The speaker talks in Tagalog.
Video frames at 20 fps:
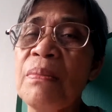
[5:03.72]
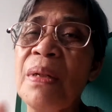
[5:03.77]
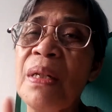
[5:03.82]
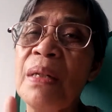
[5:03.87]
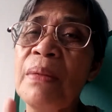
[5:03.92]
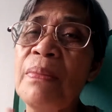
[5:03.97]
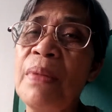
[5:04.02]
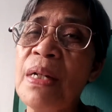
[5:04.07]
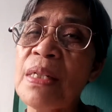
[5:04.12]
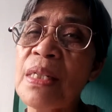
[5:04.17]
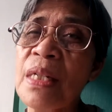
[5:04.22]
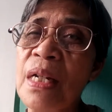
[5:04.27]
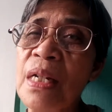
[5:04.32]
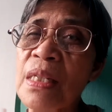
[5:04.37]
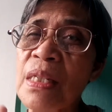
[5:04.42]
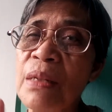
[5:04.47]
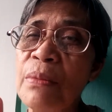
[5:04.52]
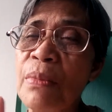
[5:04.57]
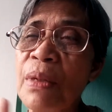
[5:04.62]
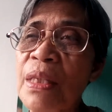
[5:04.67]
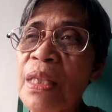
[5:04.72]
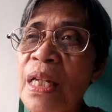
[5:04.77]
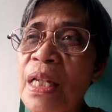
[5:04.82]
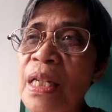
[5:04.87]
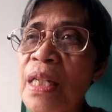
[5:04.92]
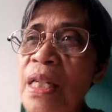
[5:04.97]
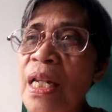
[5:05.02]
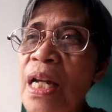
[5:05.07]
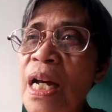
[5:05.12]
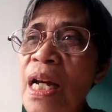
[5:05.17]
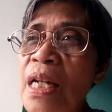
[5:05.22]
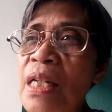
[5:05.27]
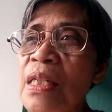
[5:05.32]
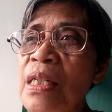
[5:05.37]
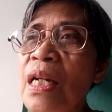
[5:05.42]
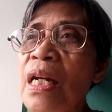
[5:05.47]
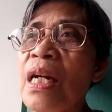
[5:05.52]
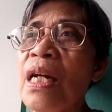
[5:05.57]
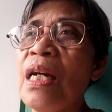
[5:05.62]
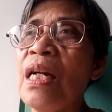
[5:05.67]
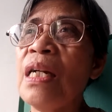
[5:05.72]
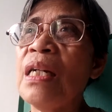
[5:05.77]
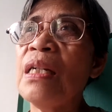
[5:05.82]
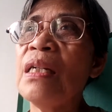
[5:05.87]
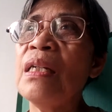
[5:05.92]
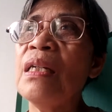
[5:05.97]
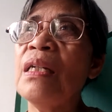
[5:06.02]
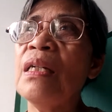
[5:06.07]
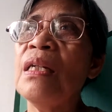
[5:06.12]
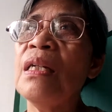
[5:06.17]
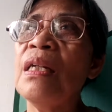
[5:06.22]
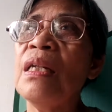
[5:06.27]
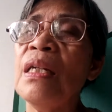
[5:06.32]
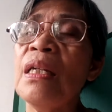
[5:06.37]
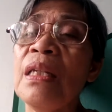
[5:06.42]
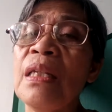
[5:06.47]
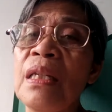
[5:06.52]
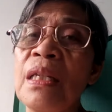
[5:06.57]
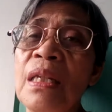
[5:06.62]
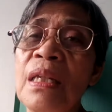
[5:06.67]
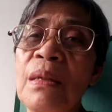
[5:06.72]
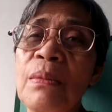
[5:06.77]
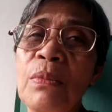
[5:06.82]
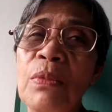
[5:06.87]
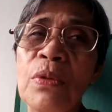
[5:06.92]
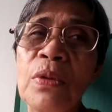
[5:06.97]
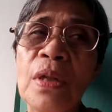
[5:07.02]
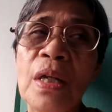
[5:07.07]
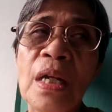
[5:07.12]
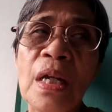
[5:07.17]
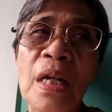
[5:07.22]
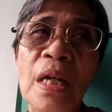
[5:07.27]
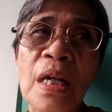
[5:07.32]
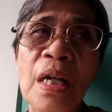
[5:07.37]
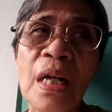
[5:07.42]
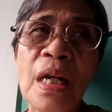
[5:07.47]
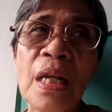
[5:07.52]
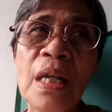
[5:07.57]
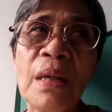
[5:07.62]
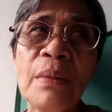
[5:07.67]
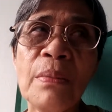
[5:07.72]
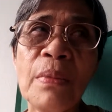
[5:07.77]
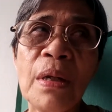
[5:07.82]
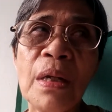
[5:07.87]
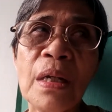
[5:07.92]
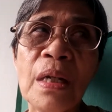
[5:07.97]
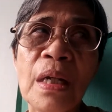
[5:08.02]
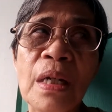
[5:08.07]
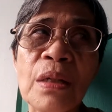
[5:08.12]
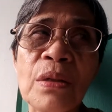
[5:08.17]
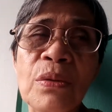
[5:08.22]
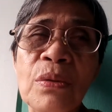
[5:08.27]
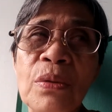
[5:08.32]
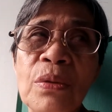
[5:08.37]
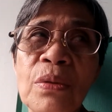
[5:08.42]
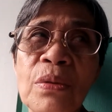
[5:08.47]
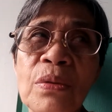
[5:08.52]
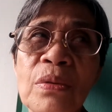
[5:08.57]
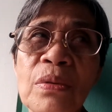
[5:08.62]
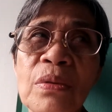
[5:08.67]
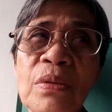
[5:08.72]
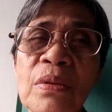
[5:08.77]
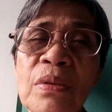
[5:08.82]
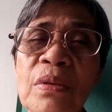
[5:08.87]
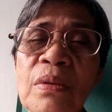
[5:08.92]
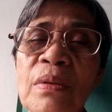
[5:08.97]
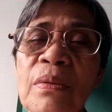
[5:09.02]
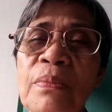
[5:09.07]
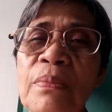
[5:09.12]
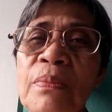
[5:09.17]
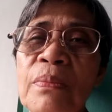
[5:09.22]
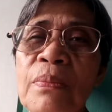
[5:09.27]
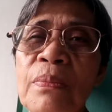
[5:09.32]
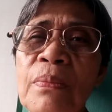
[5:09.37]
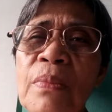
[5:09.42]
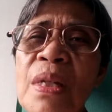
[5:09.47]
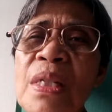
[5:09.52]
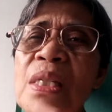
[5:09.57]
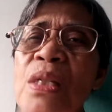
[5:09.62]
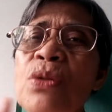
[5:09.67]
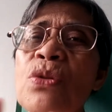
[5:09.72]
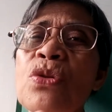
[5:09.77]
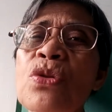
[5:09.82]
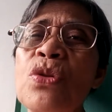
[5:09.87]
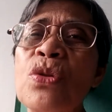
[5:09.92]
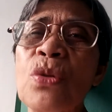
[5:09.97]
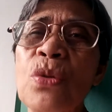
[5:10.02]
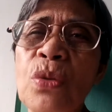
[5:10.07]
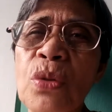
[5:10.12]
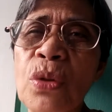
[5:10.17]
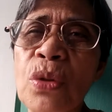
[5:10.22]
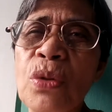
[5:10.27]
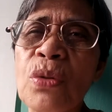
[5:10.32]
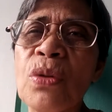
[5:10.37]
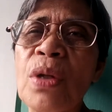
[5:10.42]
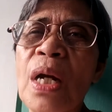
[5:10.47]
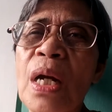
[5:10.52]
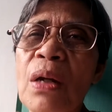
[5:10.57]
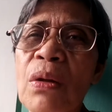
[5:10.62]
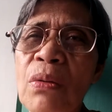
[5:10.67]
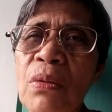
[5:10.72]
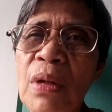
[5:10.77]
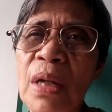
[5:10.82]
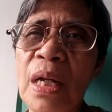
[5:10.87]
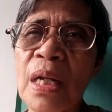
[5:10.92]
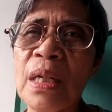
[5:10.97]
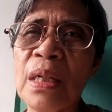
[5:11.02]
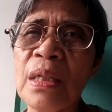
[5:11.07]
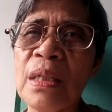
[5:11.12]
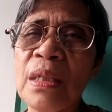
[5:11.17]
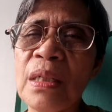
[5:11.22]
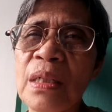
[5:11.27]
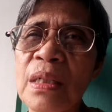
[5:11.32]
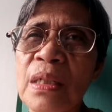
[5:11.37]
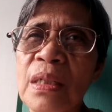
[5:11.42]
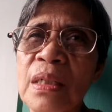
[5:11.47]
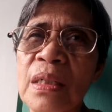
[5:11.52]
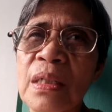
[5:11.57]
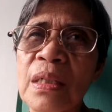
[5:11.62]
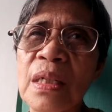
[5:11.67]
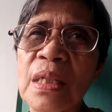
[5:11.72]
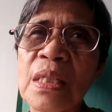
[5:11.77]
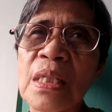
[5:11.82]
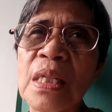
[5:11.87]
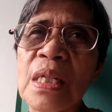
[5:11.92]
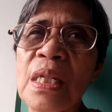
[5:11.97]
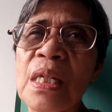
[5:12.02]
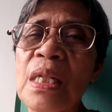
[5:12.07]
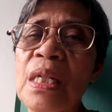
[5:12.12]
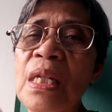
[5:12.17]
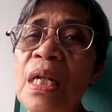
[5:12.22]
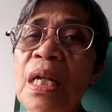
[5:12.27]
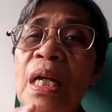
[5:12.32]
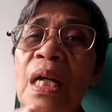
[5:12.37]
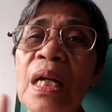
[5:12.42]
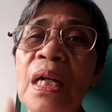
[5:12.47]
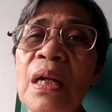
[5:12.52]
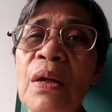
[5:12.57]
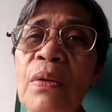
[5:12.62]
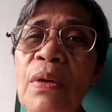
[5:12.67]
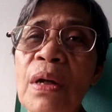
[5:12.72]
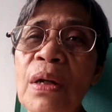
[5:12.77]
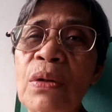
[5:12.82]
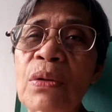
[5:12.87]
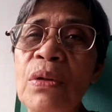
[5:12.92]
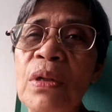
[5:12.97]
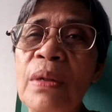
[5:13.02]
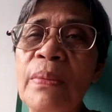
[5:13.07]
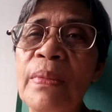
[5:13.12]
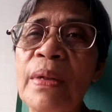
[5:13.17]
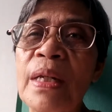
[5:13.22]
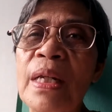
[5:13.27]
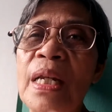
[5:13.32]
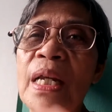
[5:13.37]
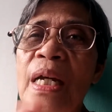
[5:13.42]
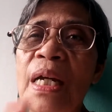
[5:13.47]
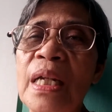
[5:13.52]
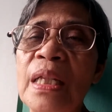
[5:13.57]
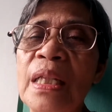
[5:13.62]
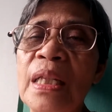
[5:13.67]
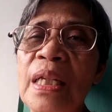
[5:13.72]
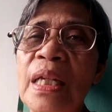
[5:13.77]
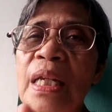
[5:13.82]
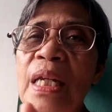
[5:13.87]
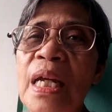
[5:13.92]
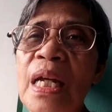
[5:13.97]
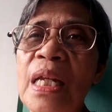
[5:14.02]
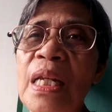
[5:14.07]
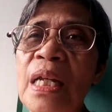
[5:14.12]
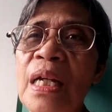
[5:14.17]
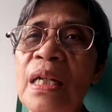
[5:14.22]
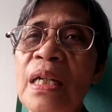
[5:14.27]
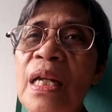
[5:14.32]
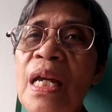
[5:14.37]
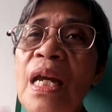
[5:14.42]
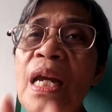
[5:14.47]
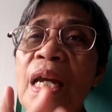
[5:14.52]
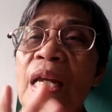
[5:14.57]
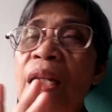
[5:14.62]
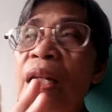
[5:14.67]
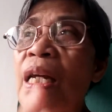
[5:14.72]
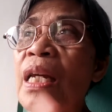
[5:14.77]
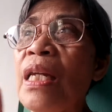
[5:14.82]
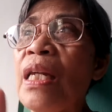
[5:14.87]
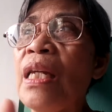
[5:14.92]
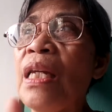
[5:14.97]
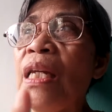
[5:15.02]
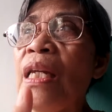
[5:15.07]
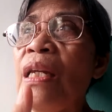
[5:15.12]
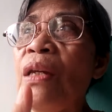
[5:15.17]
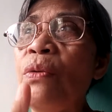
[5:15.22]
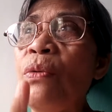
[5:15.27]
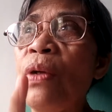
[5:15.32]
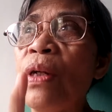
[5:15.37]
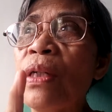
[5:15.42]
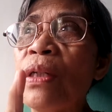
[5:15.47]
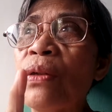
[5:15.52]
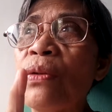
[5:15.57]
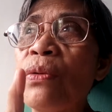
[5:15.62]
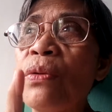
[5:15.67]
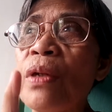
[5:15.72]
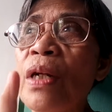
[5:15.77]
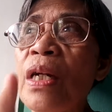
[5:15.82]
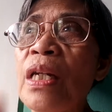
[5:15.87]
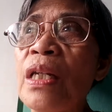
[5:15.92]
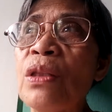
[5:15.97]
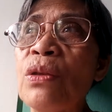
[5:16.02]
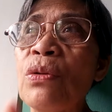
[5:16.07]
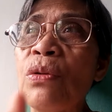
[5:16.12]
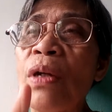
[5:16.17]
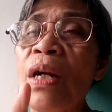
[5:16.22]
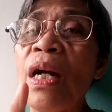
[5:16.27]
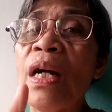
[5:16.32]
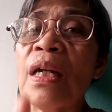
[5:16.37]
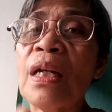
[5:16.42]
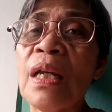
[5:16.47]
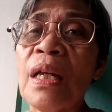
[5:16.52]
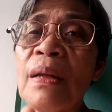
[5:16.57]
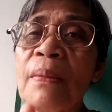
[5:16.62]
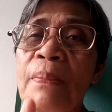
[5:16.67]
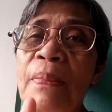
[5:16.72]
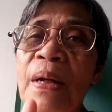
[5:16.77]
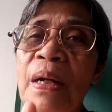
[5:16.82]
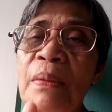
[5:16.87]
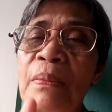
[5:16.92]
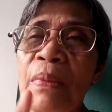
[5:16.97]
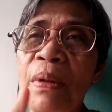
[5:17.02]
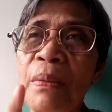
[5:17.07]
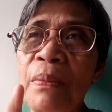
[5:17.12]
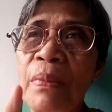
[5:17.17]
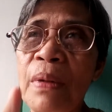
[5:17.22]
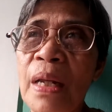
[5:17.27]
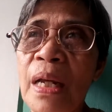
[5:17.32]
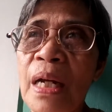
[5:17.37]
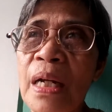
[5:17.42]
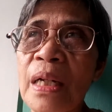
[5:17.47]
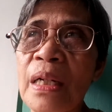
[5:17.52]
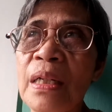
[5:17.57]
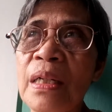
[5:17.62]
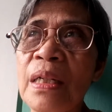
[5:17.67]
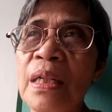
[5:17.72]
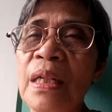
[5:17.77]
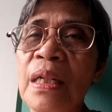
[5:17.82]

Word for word: palibasa kasi matanda na, hindi mo na alam ang ano, mas gusto ko yung ako lang kasi nagagawa ko naman lahat kaya lang naiiwan ko nga itong aking pagbablog